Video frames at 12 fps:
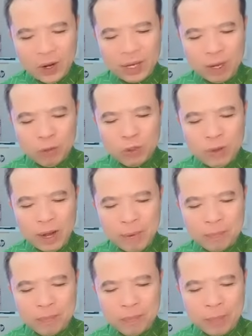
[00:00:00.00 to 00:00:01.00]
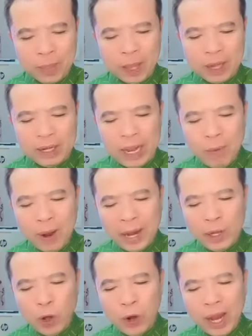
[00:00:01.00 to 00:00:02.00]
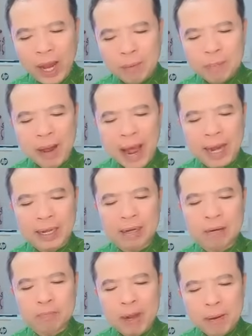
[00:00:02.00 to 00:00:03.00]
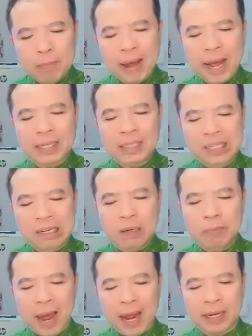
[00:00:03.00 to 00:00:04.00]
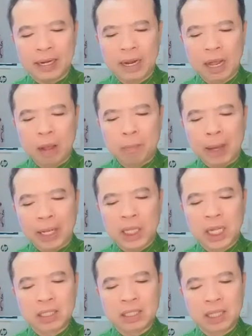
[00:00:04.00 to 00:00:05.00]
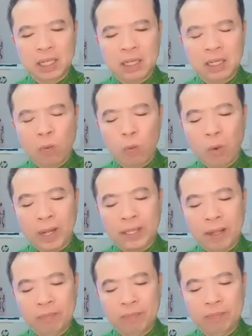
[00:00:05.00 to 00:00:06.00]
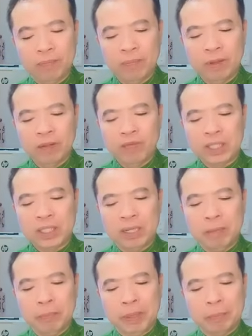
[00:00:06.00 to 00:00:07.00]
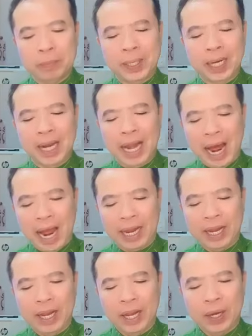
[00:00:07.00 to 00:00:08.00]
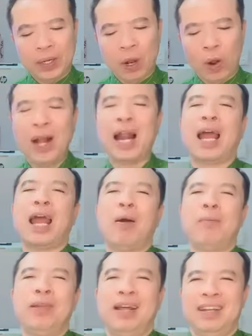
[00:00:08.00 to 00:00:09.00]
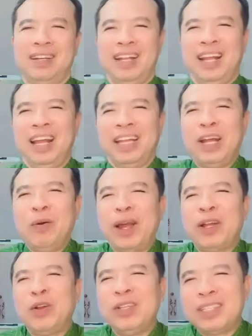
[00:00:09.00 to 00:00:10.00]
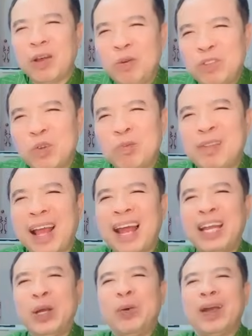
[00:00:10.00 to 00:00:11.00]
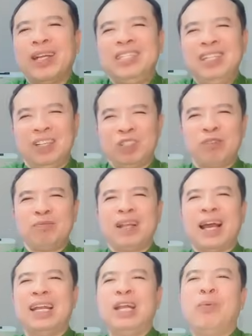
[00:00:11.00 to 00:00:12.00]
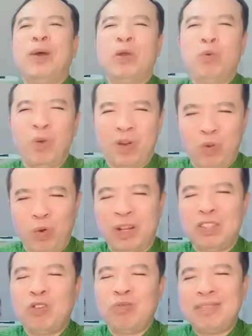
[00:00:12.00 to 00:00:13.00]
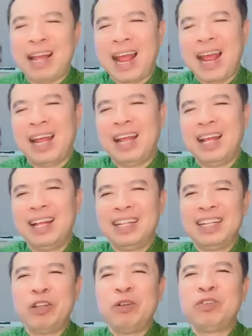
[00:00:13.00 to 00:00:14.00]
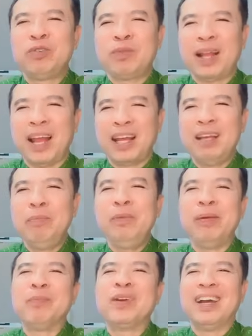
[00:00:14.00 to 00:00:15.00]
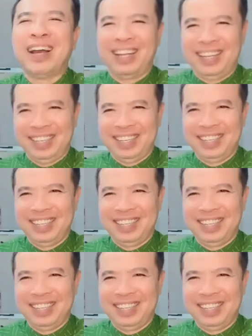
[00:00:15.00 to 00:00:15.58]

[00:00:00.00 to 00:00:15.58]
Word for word: rồi câu số 5 nếu ai đó ghét bạn mắng bạn chửi bạn bạn thực sự không quan tâm và chỉ mỉm cười lại đó là cao nhân nếu ai nói xấu chúng ta, nếu ai chửi chúng ta, nếu ai nguyền rủa chúng ta thì thôi chúng ta cứ mỉm cười.